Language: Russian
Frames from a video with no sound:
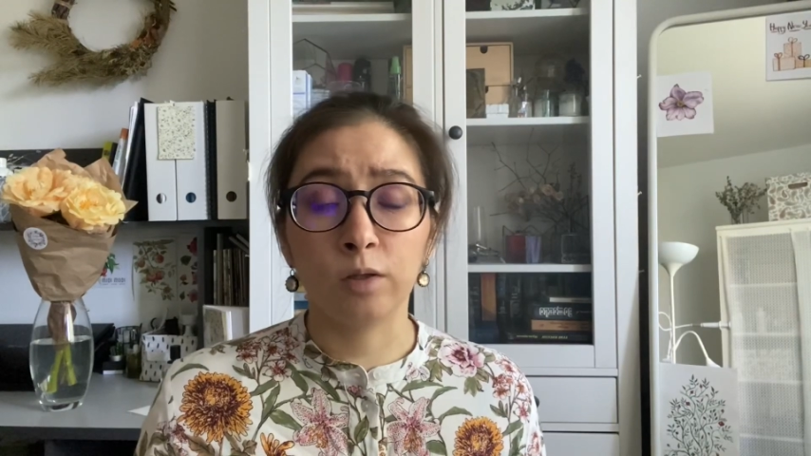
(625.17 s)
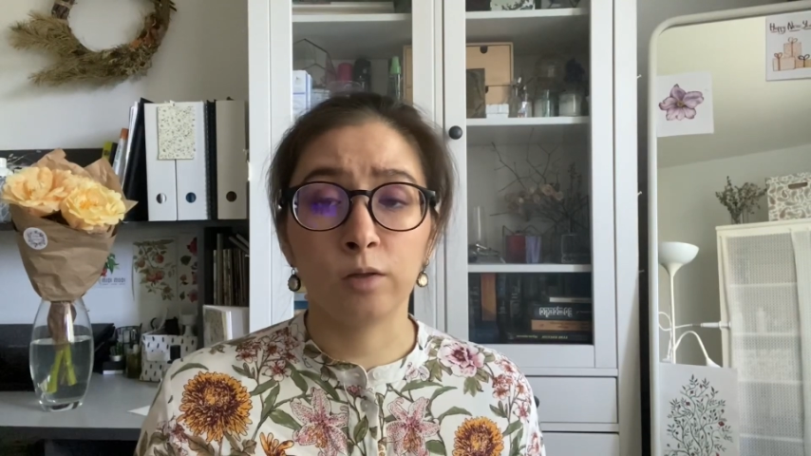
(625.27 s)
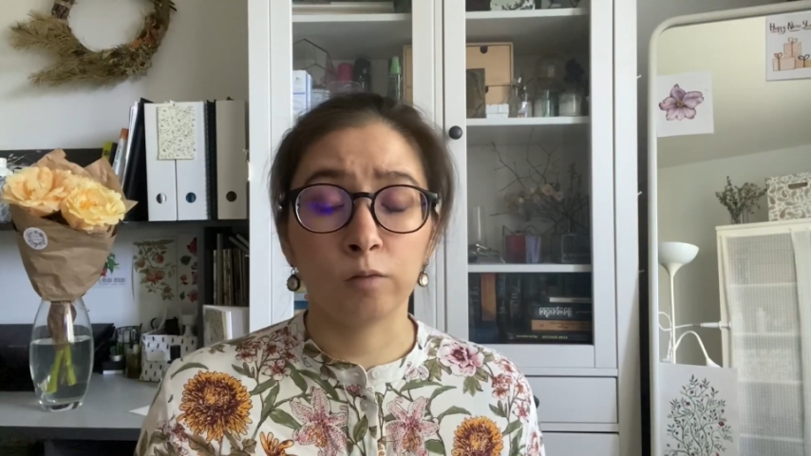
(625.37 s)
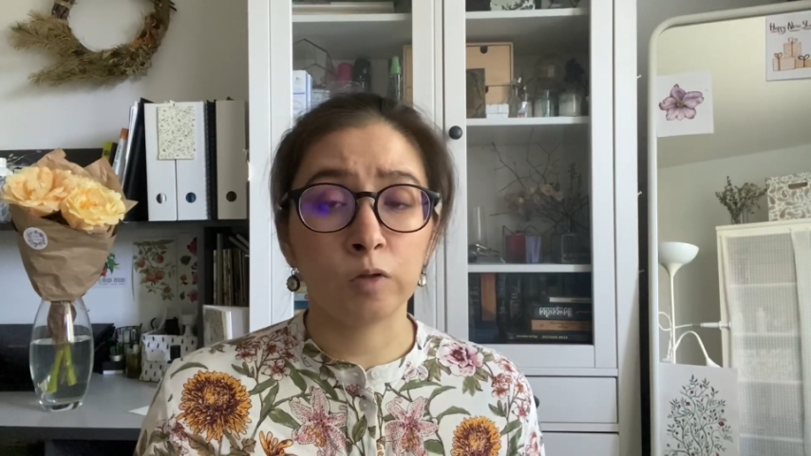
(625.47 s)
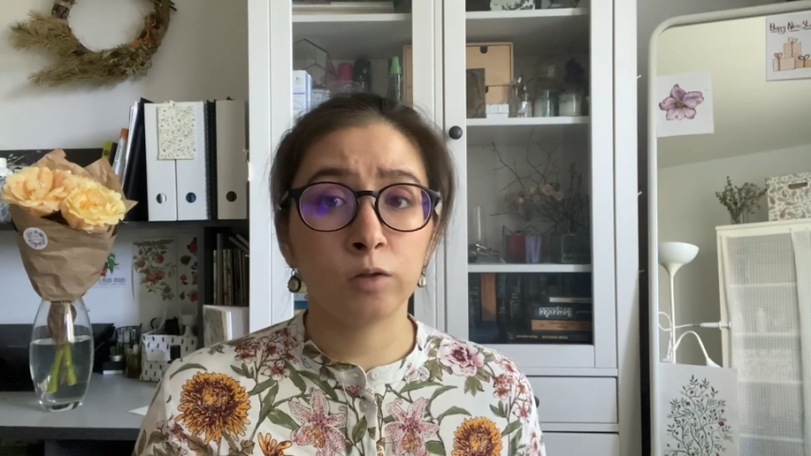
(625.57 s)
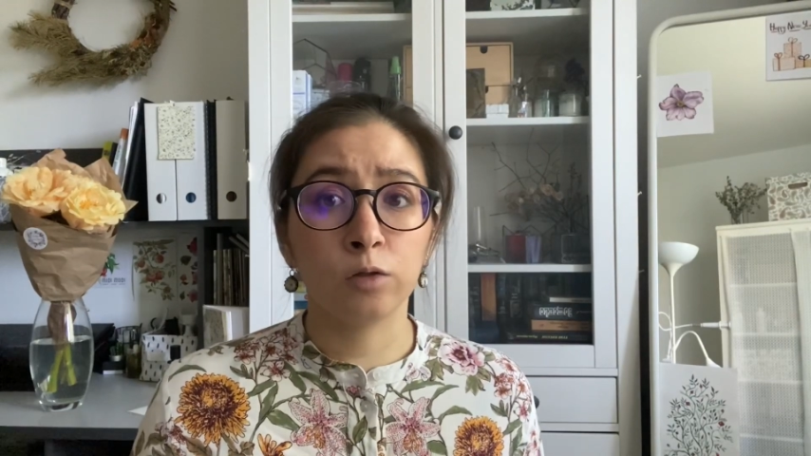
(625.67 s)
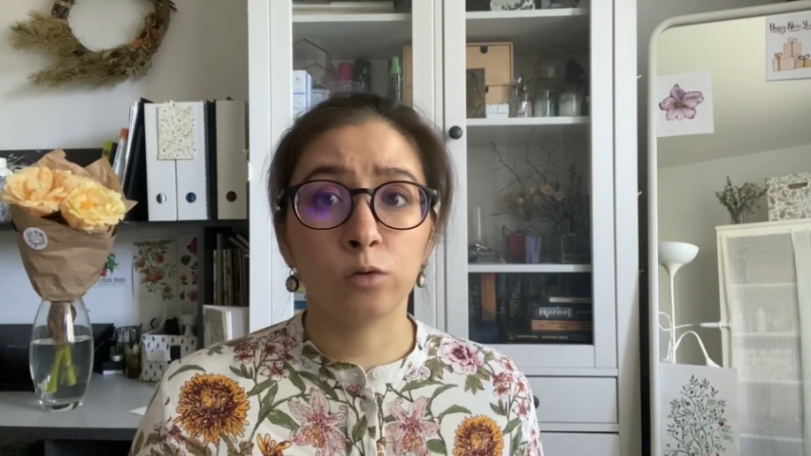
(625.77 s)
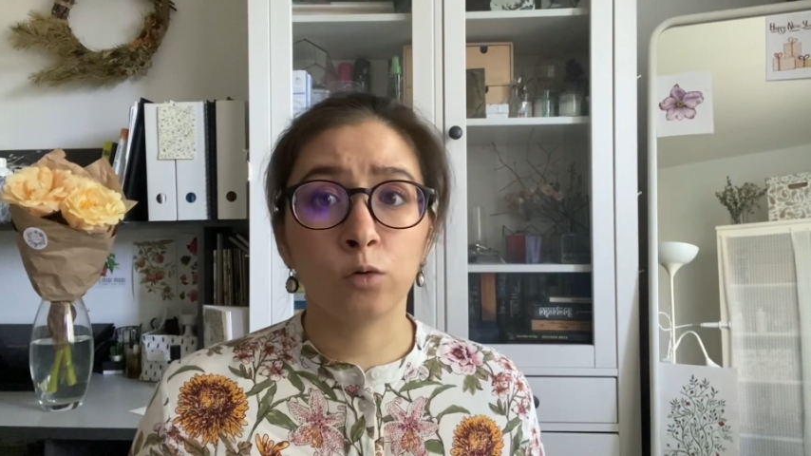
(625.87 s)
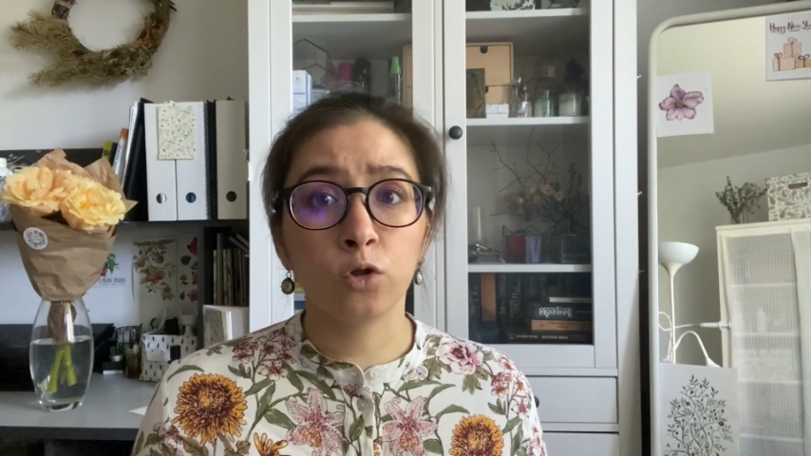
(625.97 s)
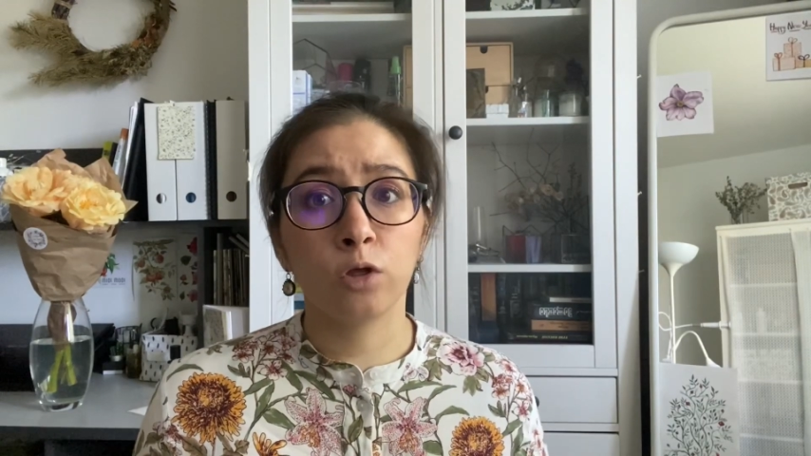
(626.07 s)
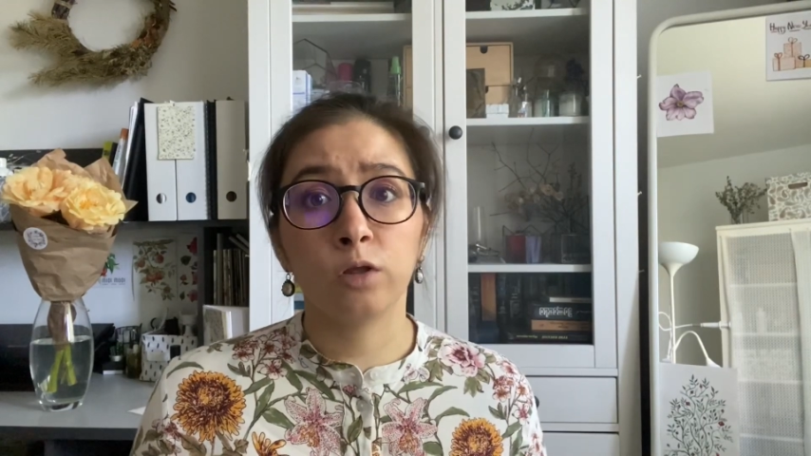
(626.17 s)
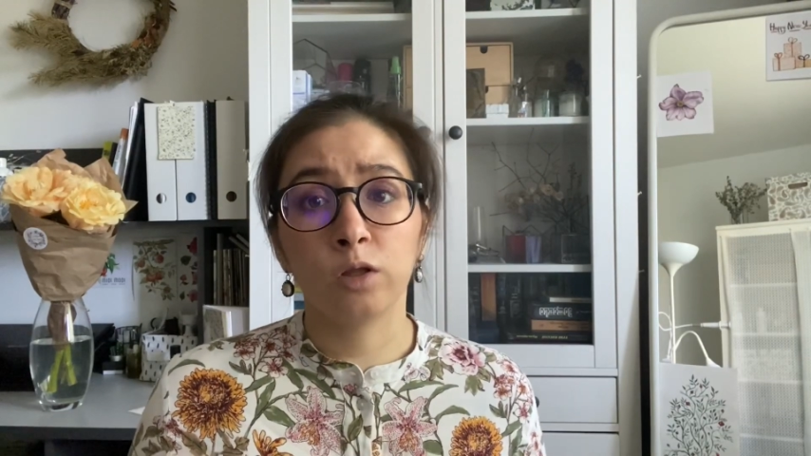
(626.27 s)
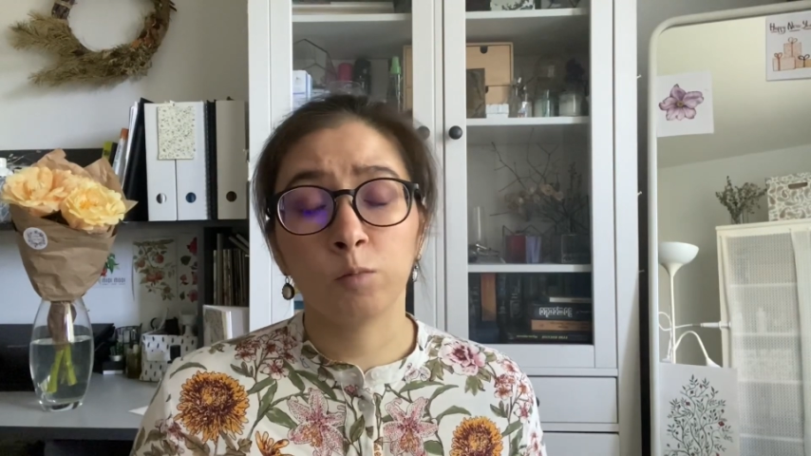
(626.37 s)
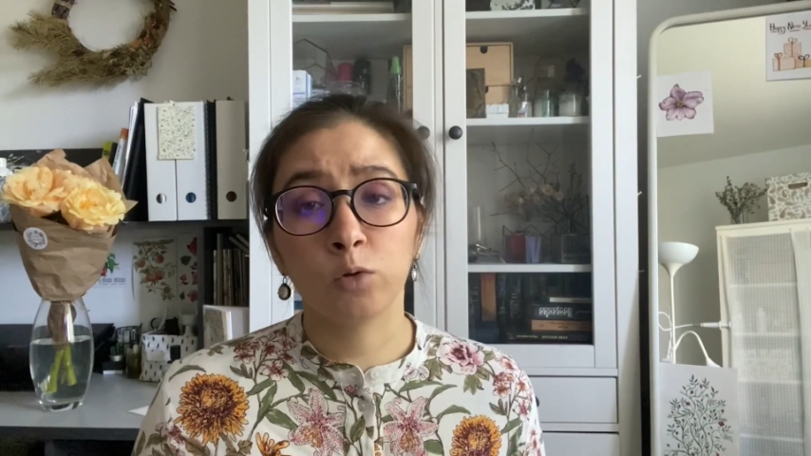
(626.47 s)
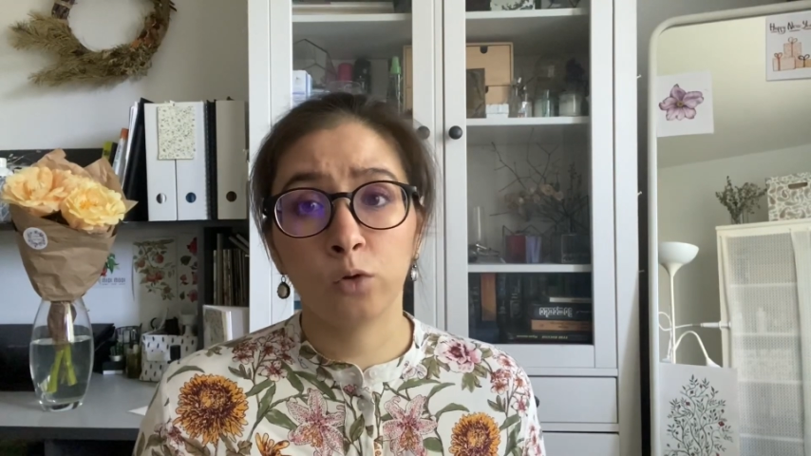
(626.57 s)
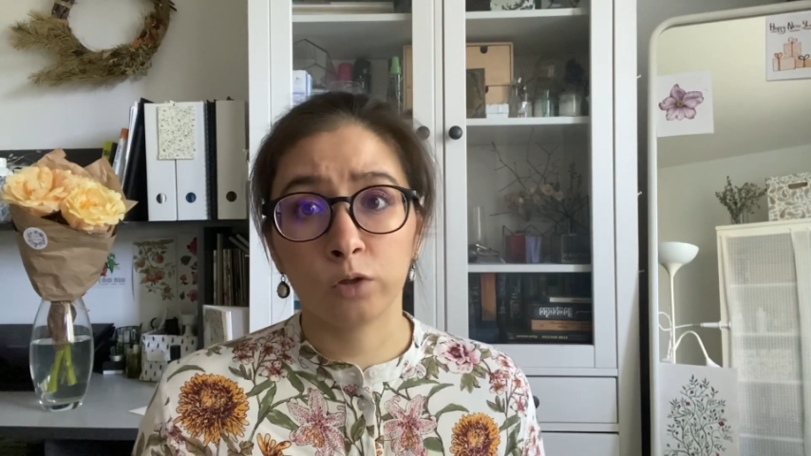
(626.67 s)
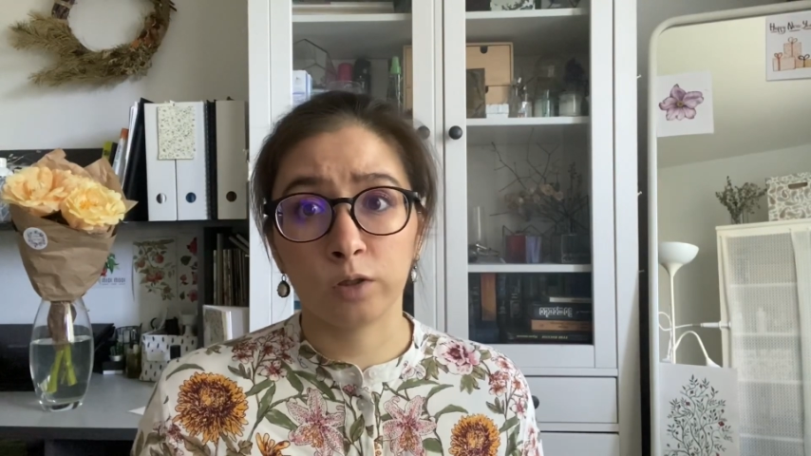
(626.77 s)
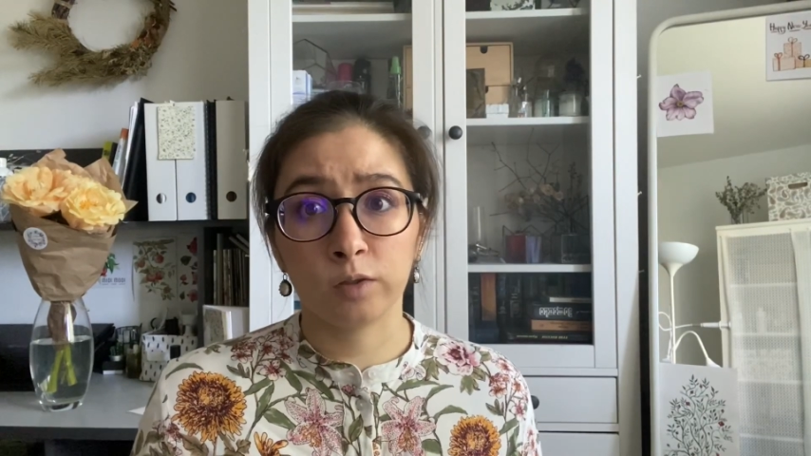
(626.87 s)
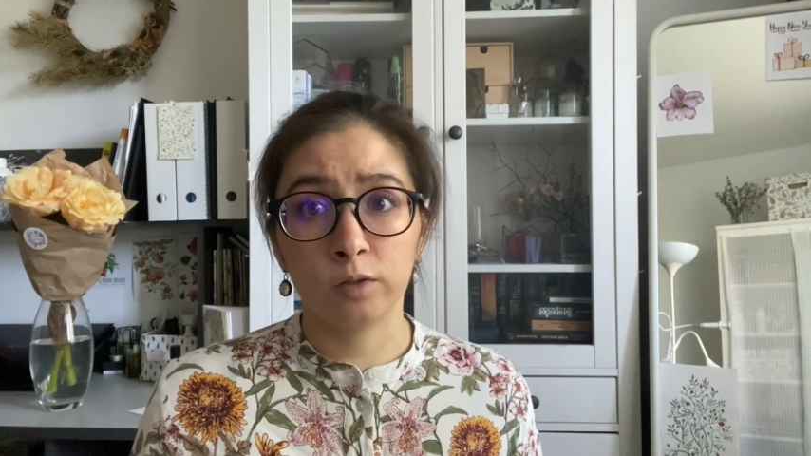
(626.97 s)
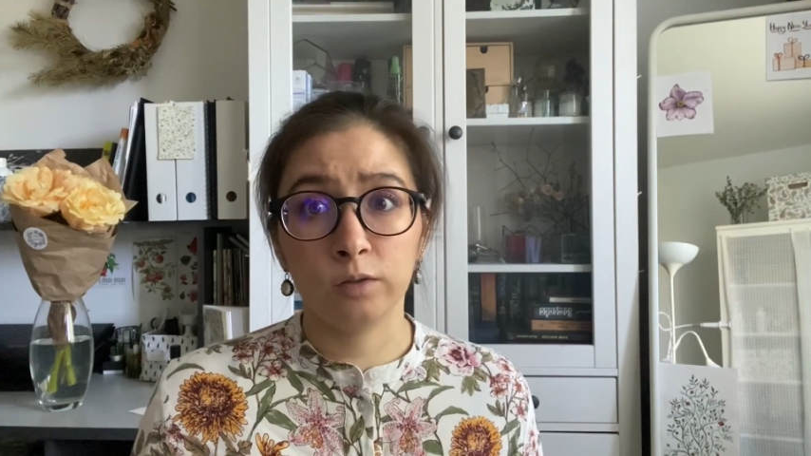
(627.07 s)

и, соответственно, тоже это не могло отрази